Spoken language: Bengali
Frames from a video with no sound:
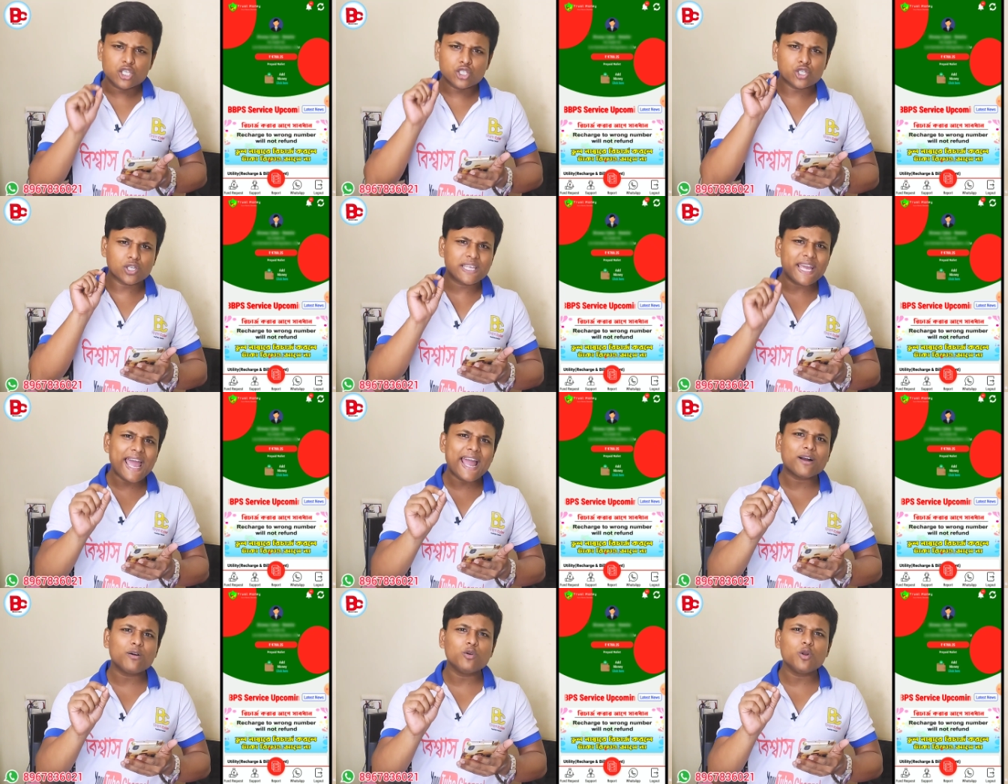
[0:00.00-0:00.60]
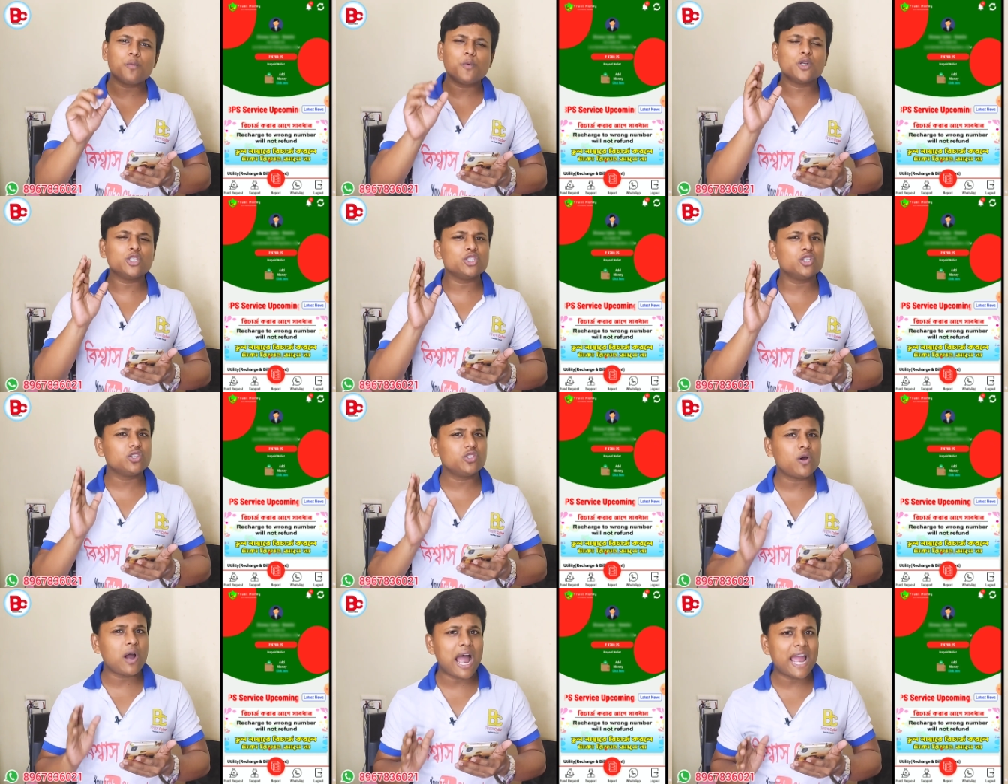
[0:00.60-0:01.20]
যদি এখনও
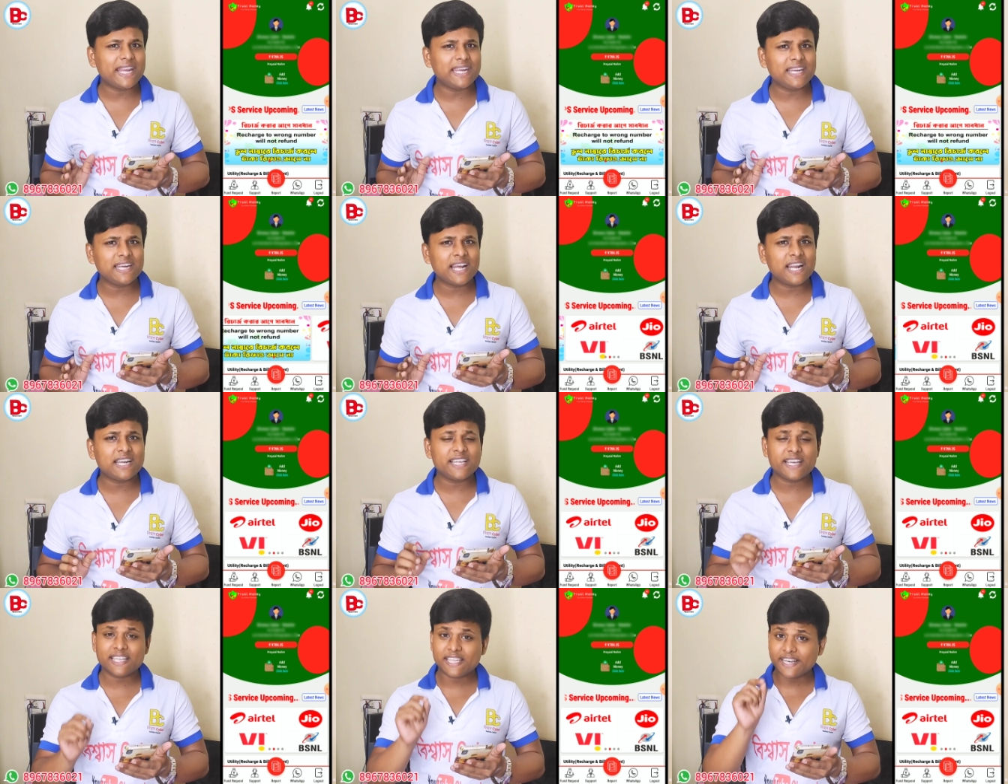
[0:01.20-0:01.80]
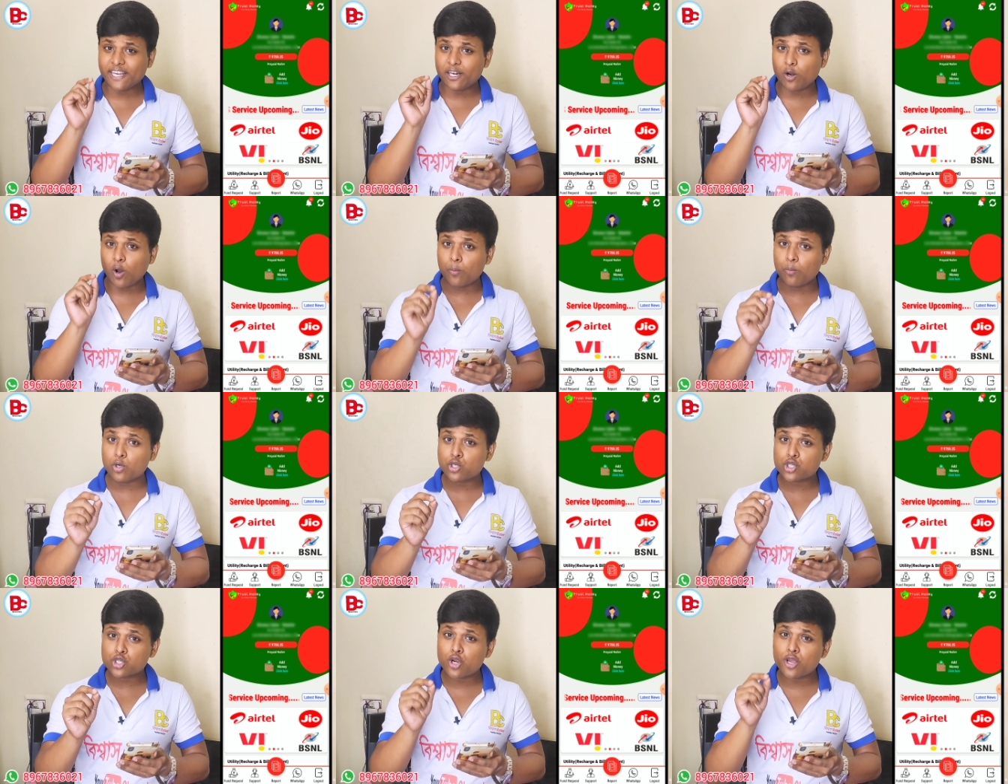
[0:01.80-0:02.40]
পর্যন্ত আইডি না নিয়ে থাকেন
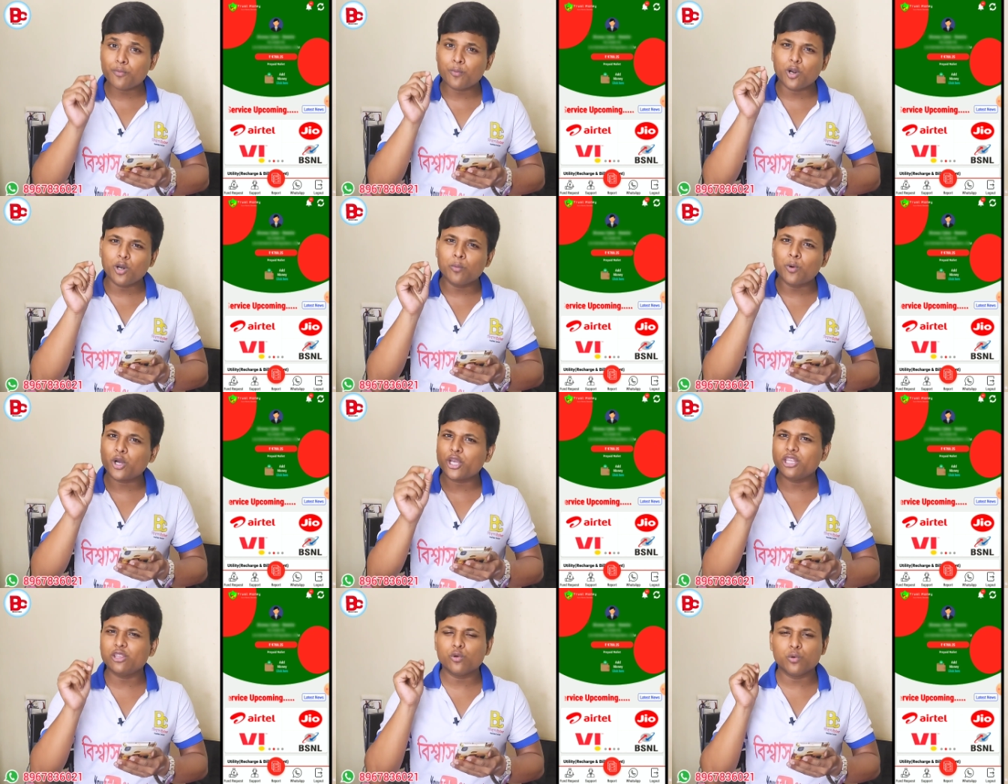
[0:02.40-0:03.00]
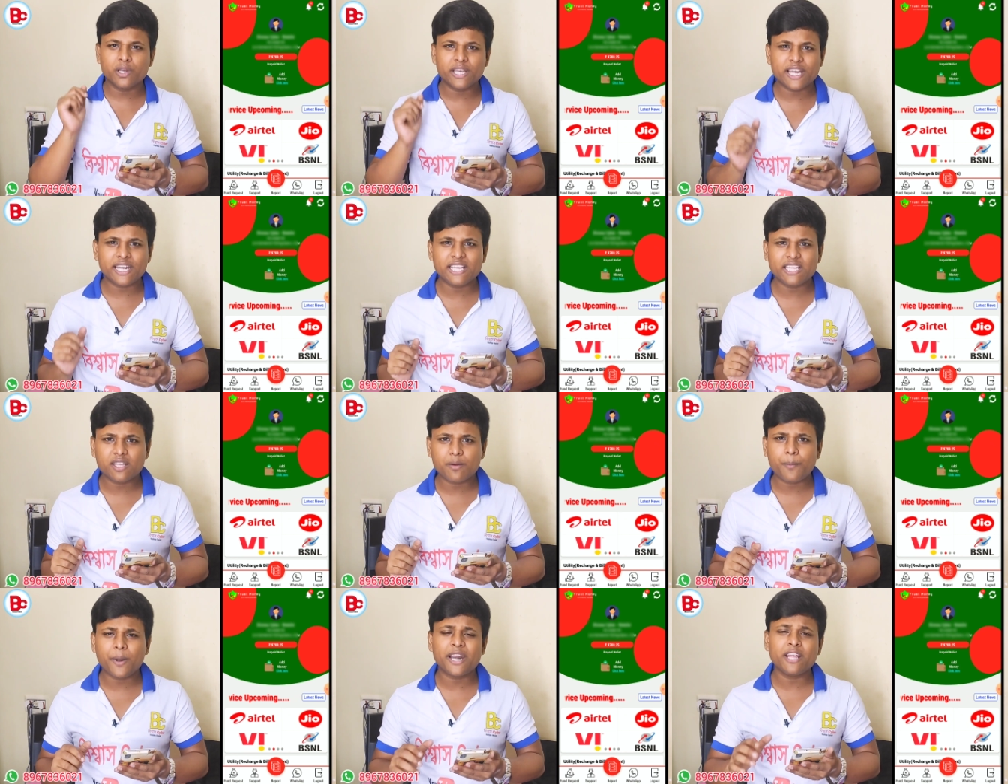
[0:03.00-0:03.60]
অবশ্যই বলবো কিন্তু নিয়ে
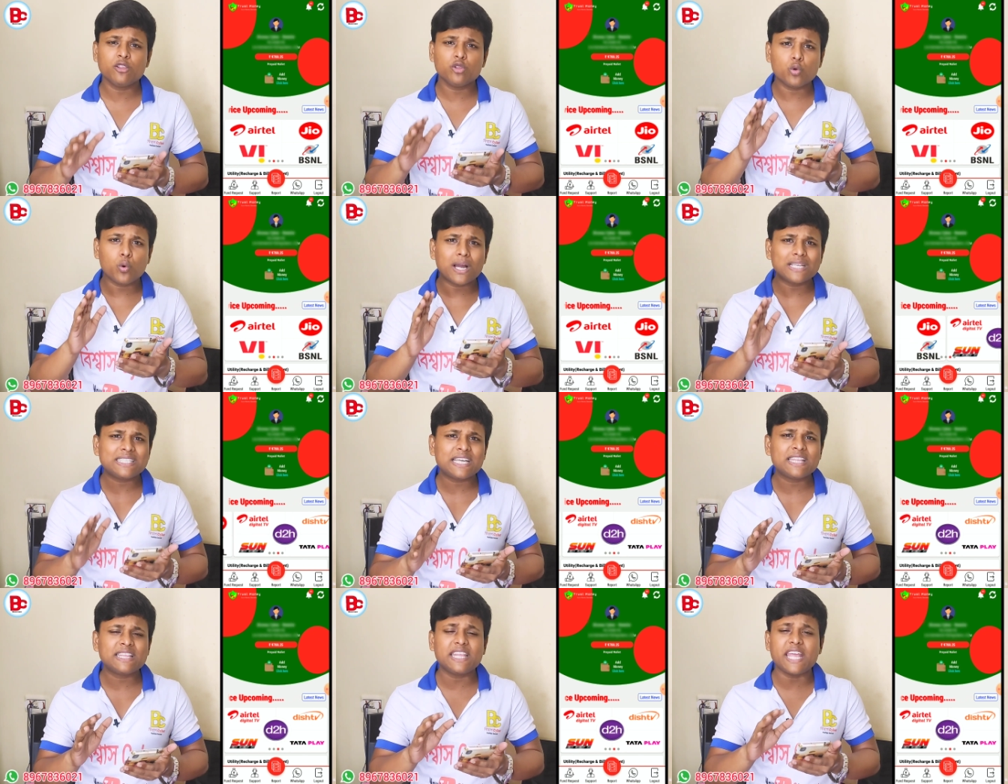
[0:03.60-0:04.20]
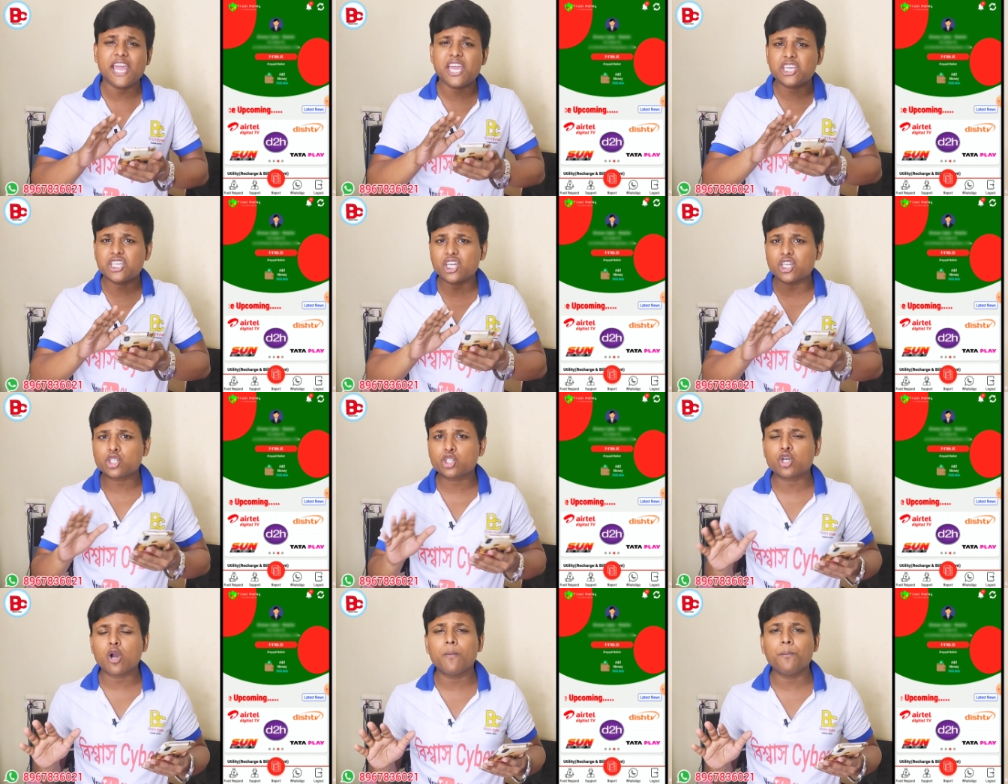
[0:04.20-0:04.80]
নিতে পারেন দু হাজার
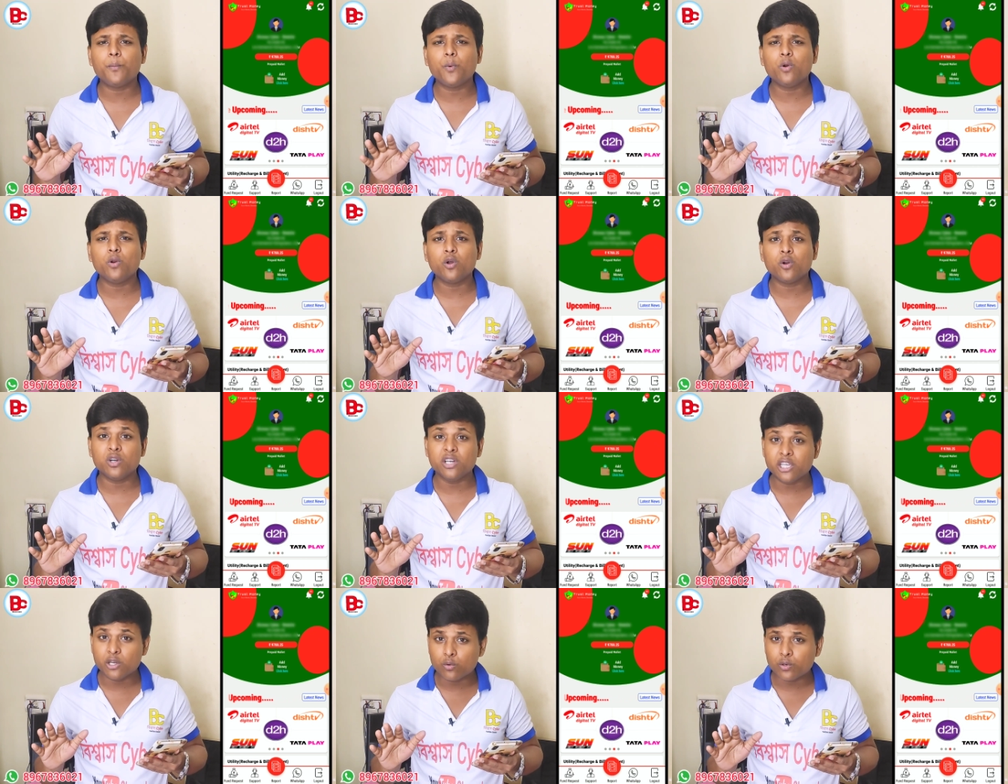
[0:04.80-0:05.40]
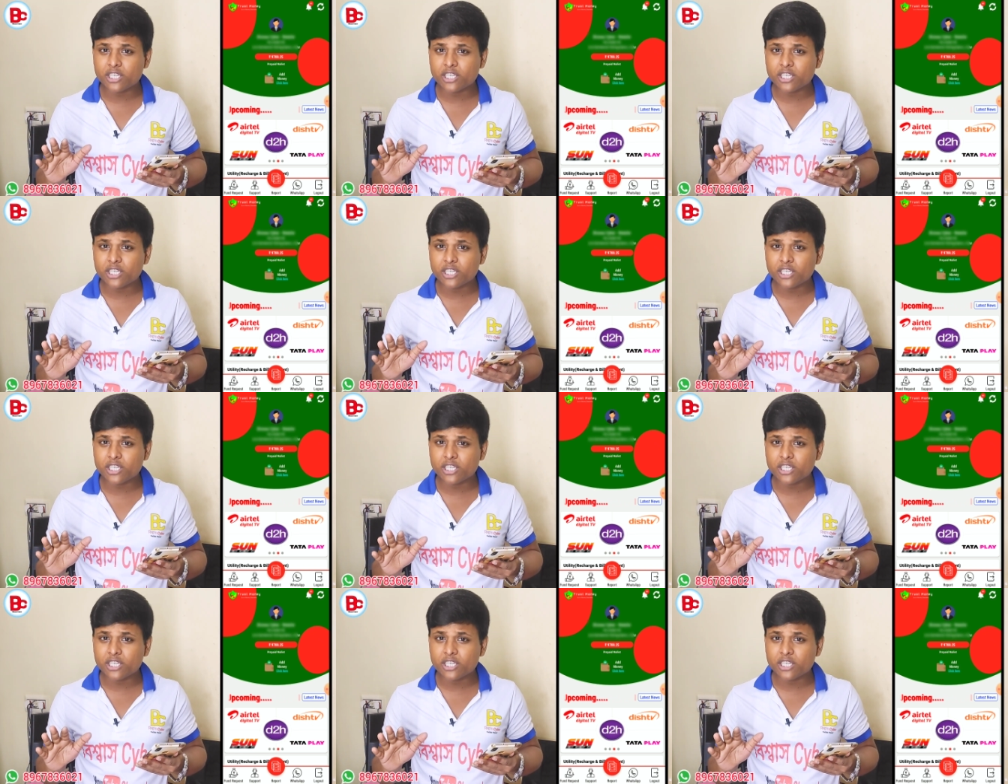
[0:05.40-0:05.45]
তেইশের সম্পূর্ণ নিউ